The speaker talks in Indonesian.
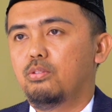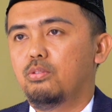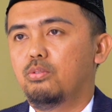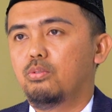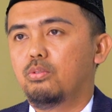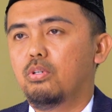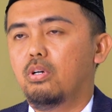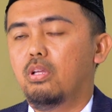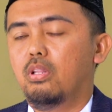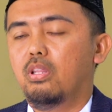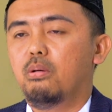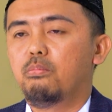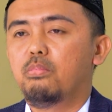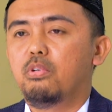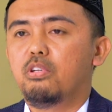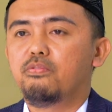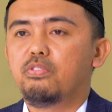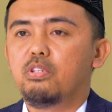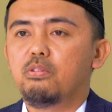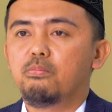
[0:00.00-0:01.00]
Juga Allah
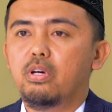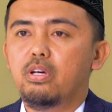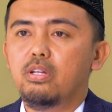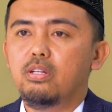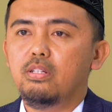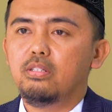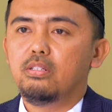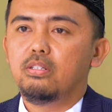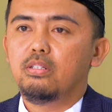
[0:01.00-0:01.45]
berfirman,